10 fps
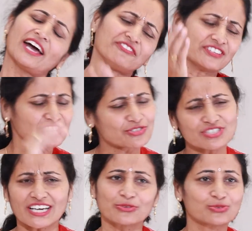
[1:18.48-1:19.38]
ఆయన ఫస్ట్
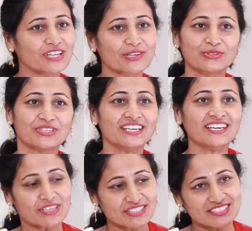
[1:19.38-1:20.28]
నుంచి ఆయనకు ఉందనుకోండి
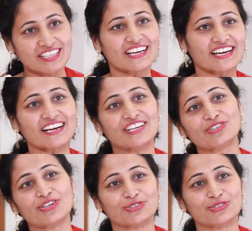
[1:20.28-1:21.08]
బట్ స్టిల్ కంటిన్యూ